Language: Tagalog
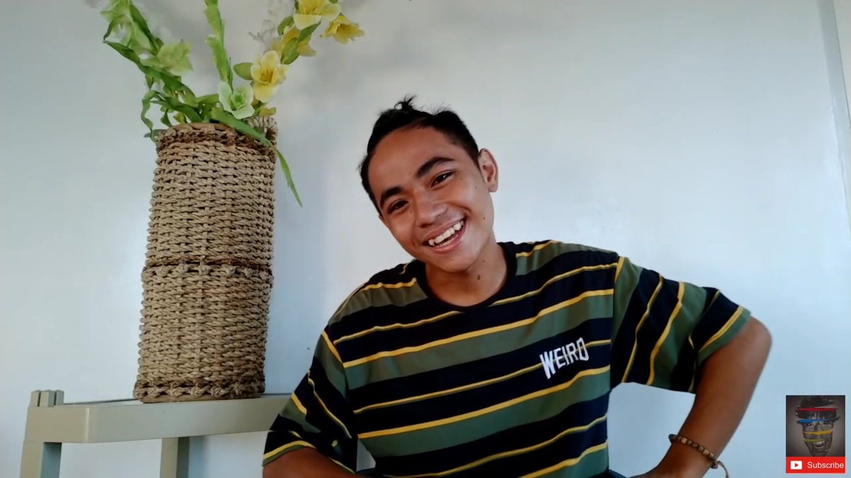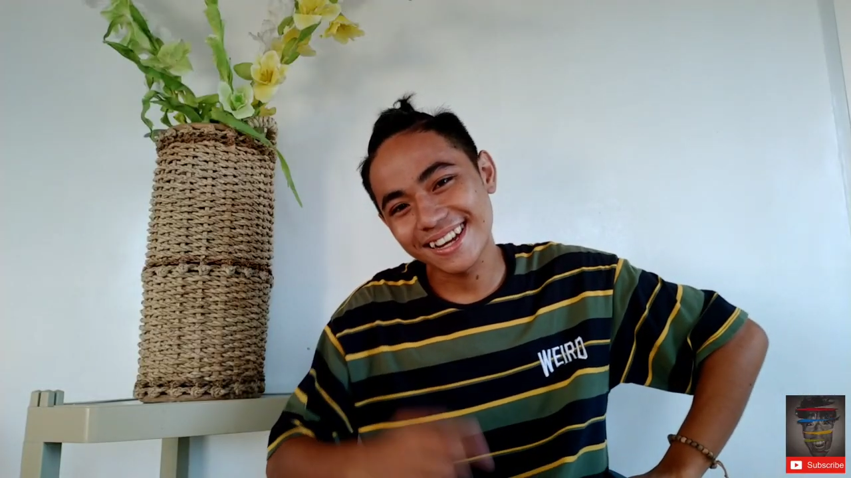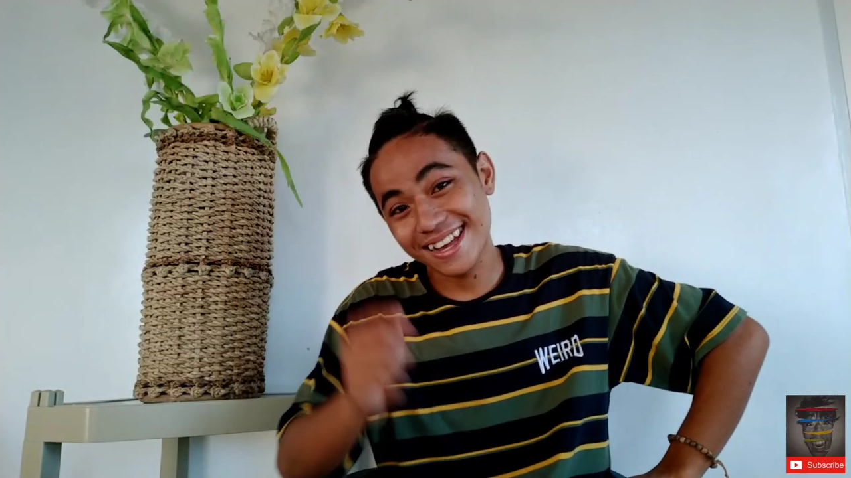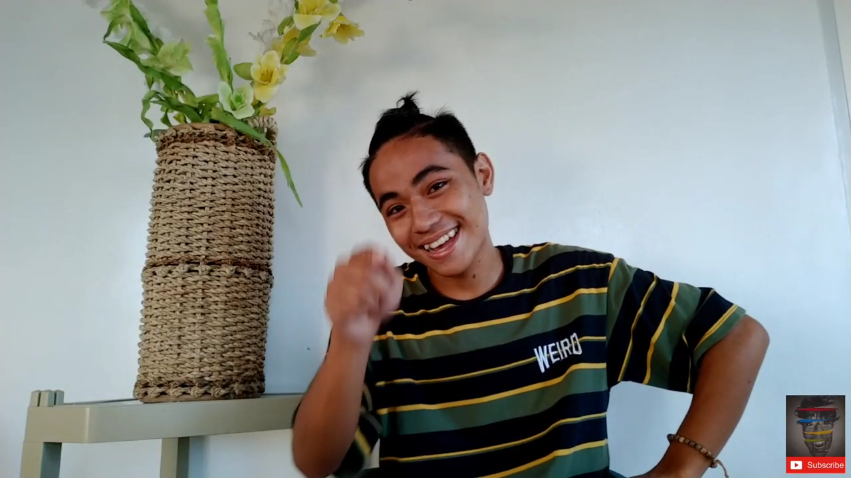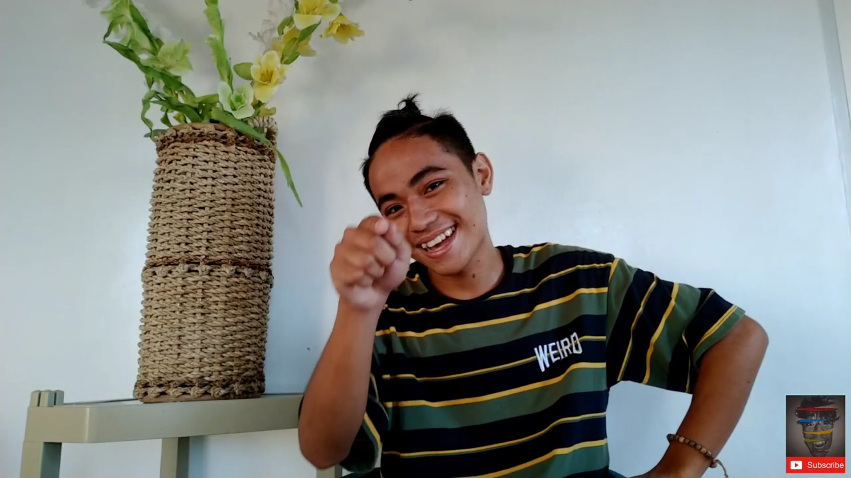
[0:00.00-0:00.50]

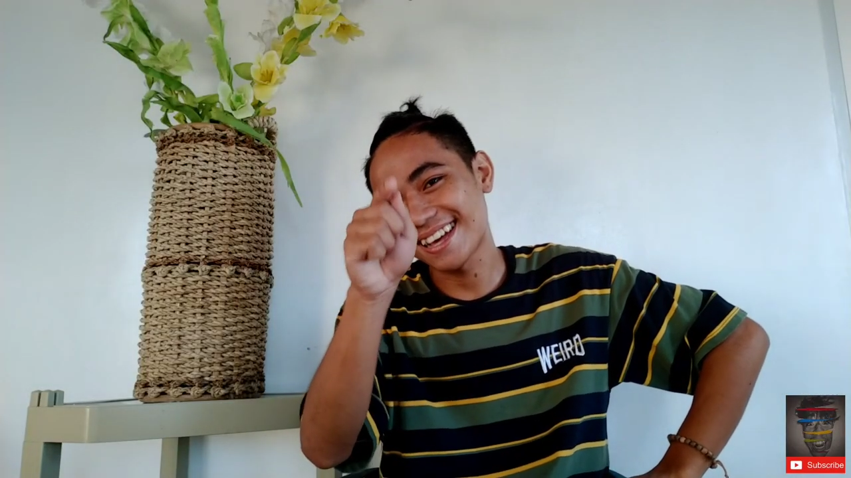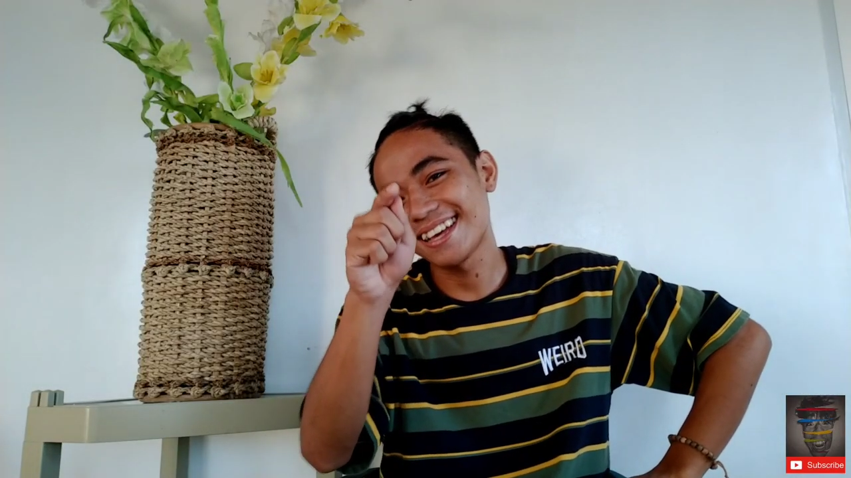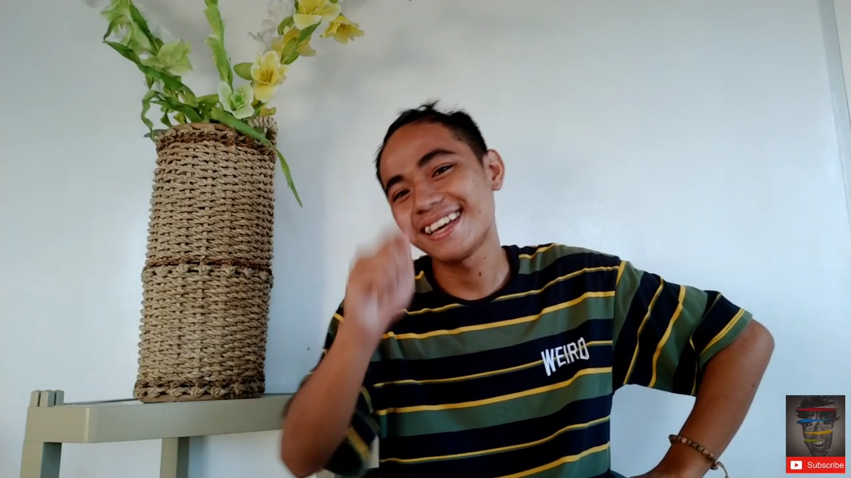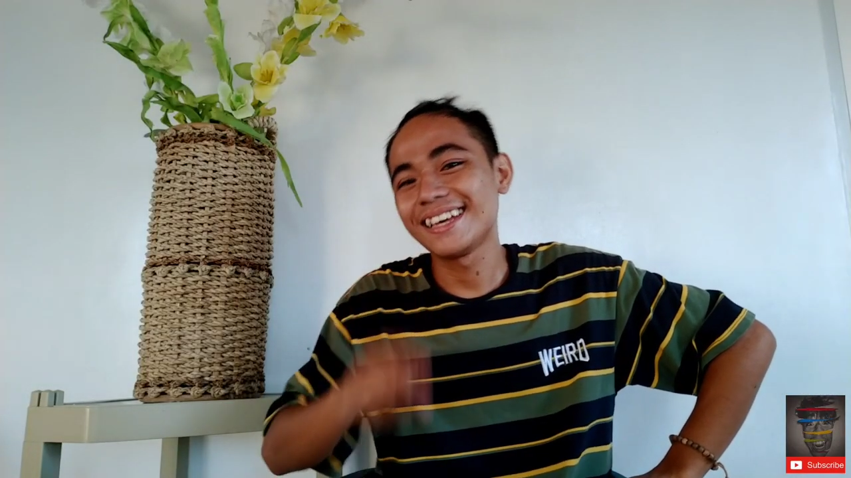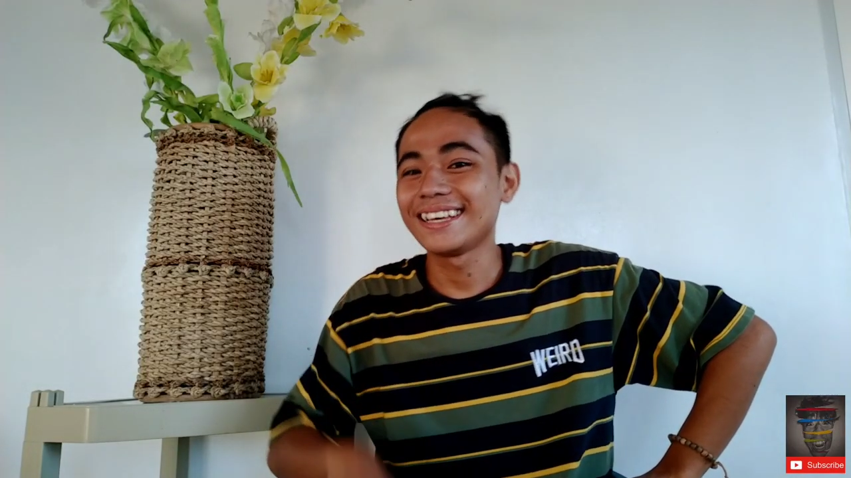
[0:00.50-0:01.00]
Sana,
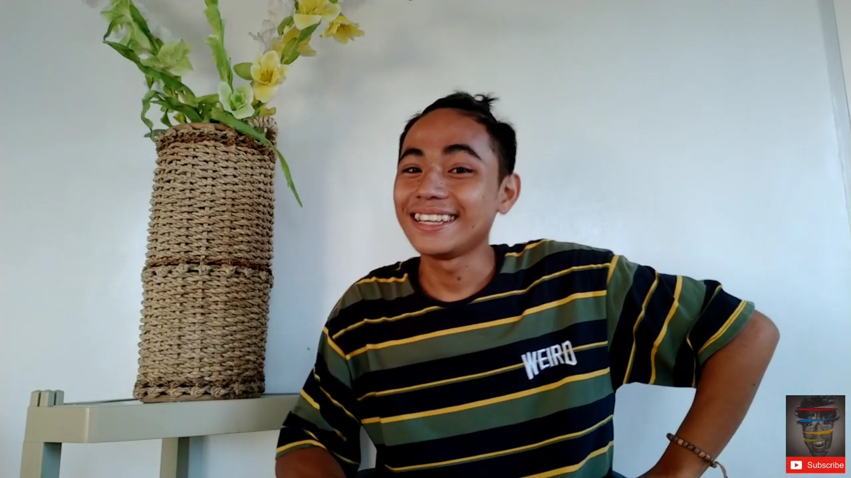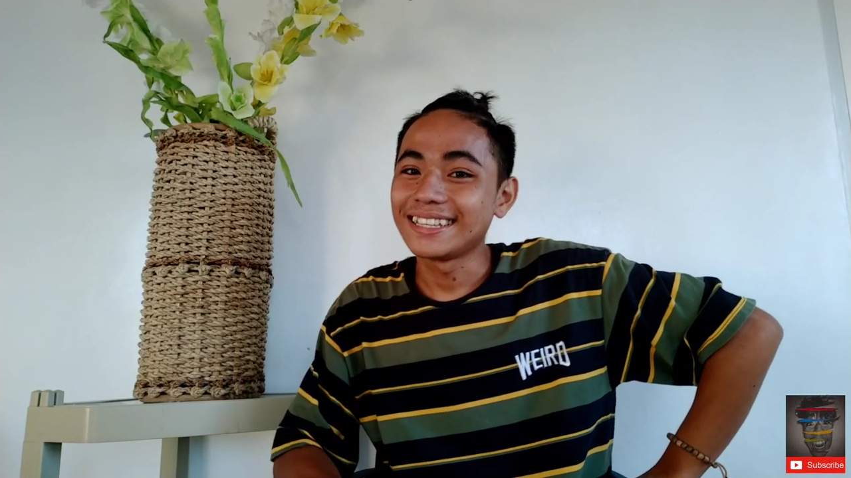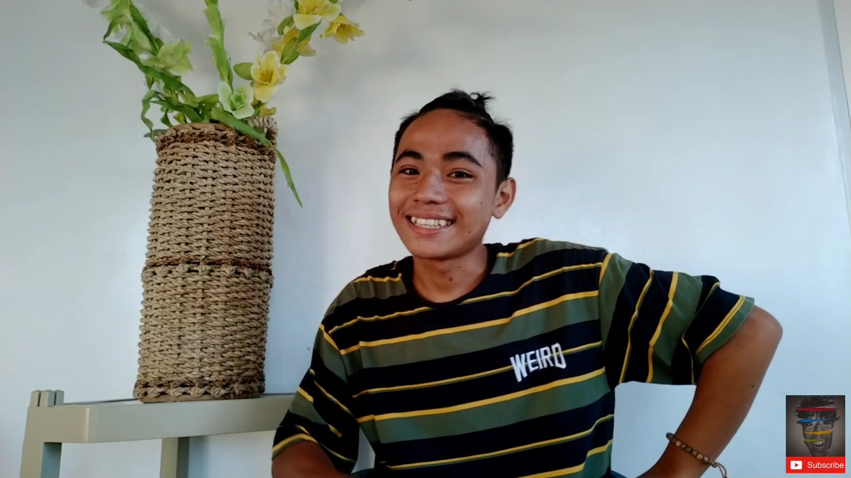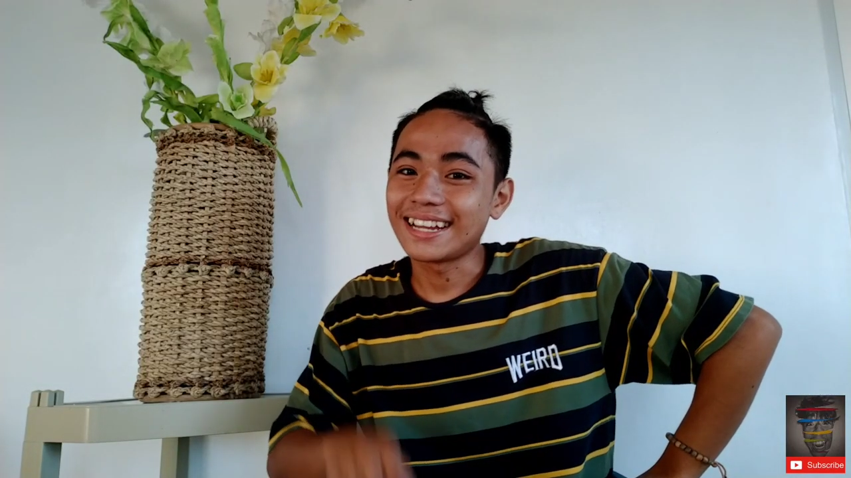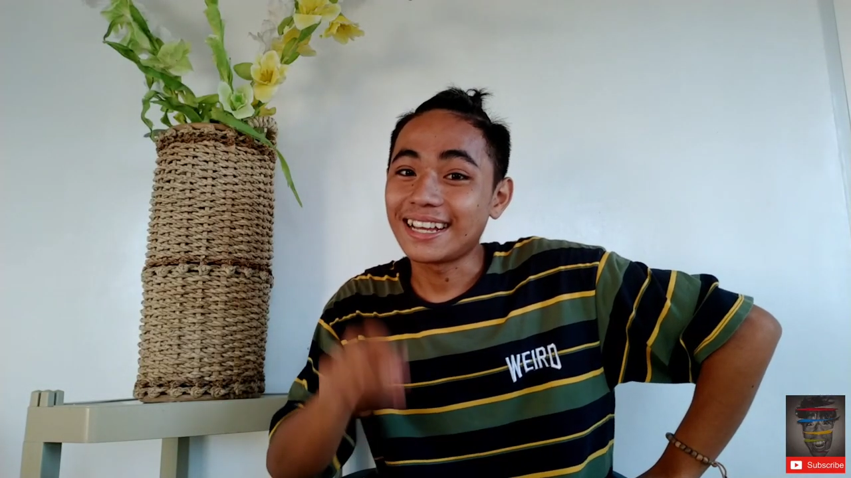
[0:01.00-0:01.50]

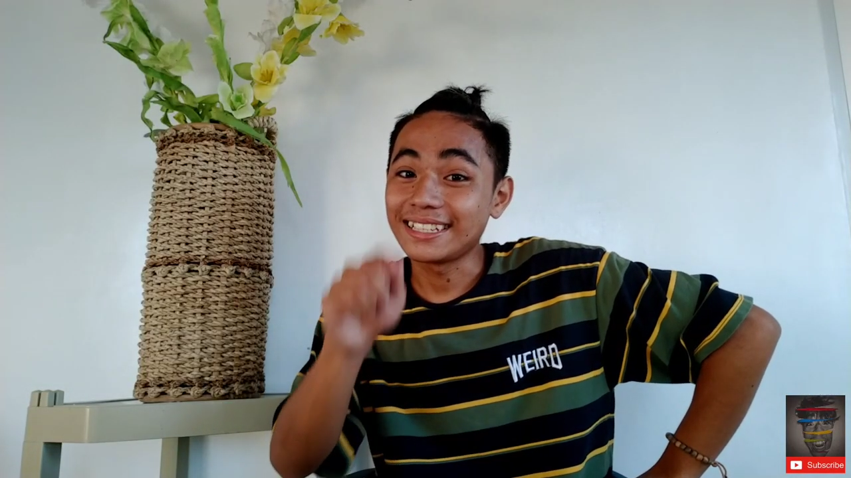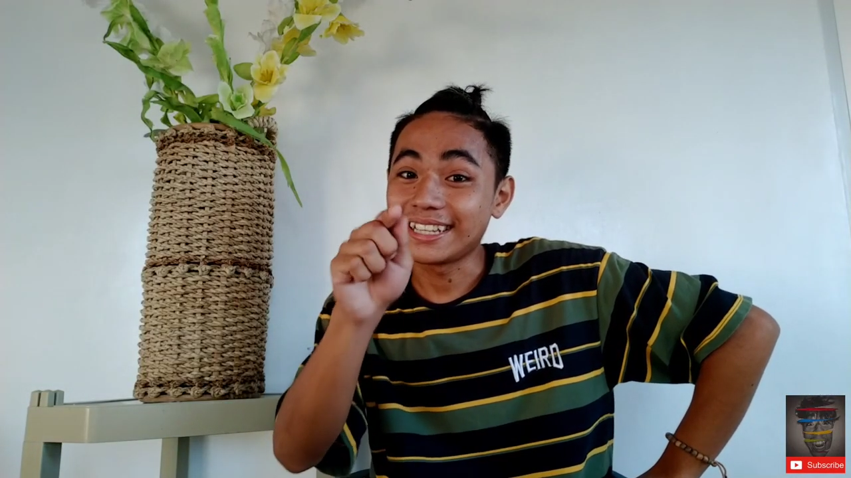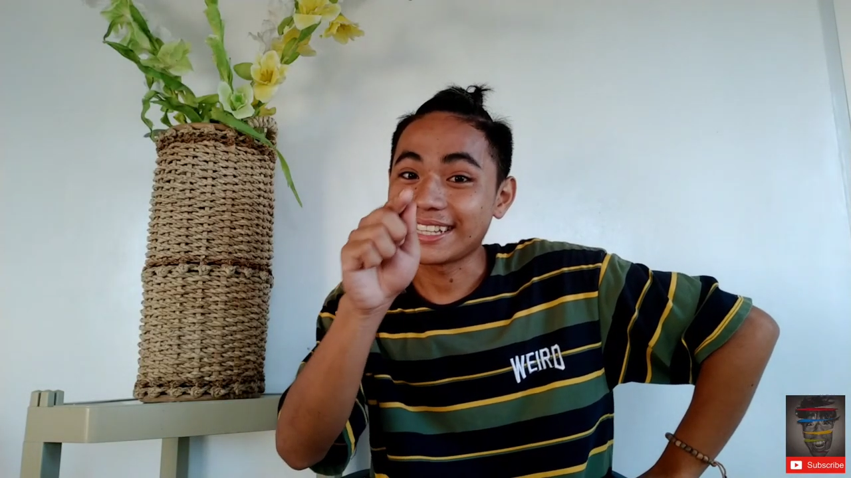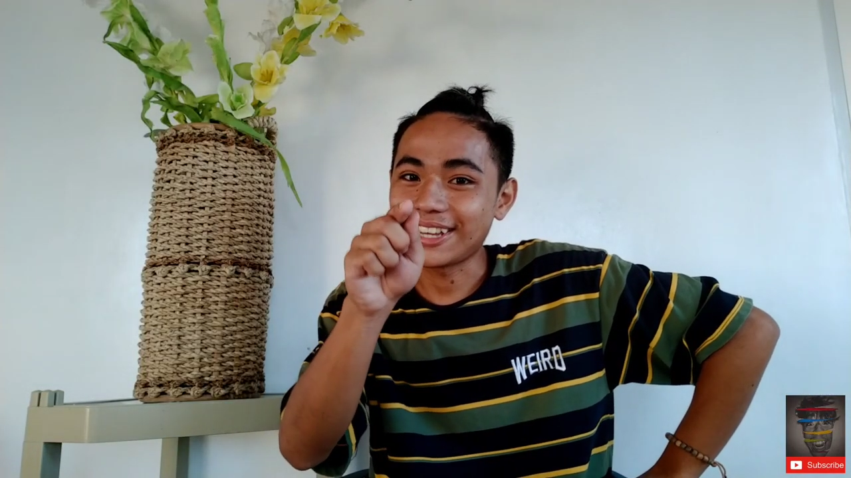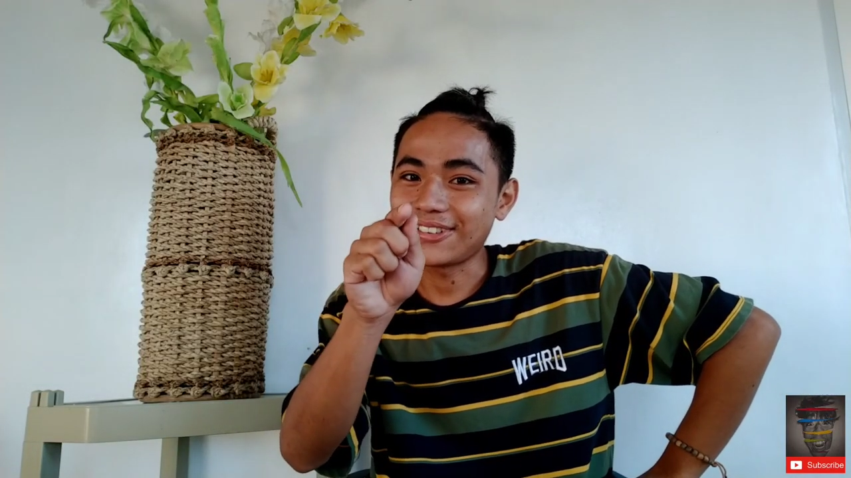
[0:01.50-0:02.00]
sana
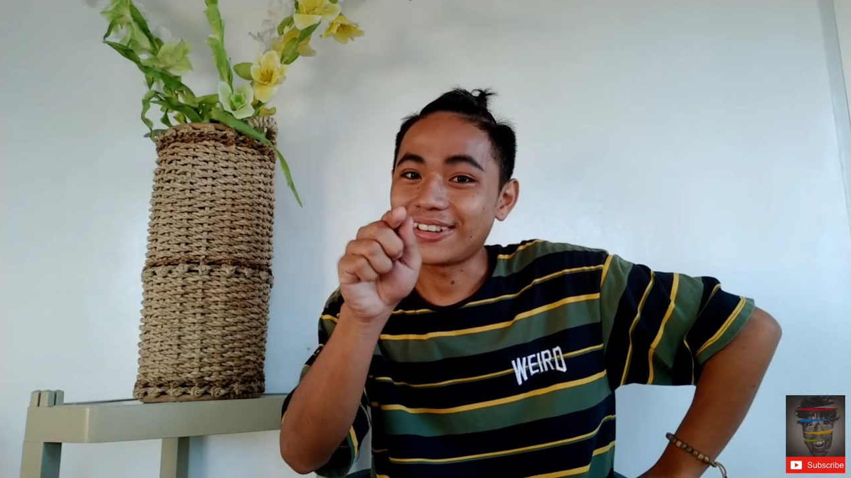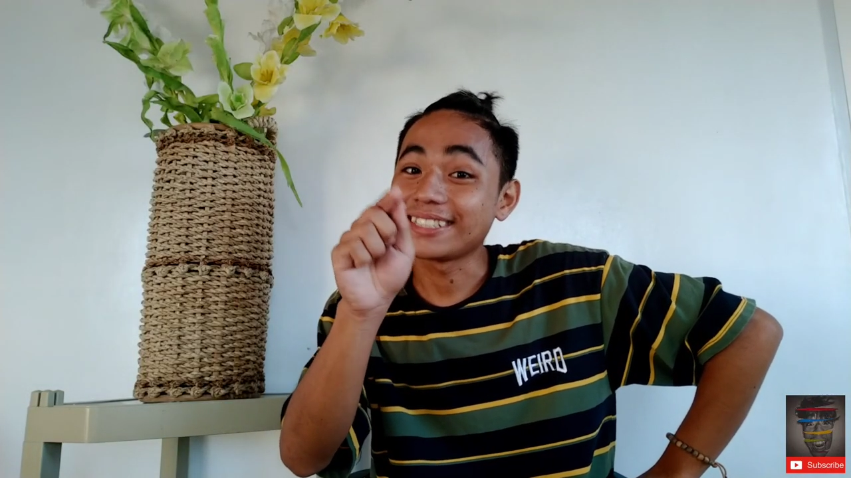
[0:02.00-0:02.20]
andyan kayo.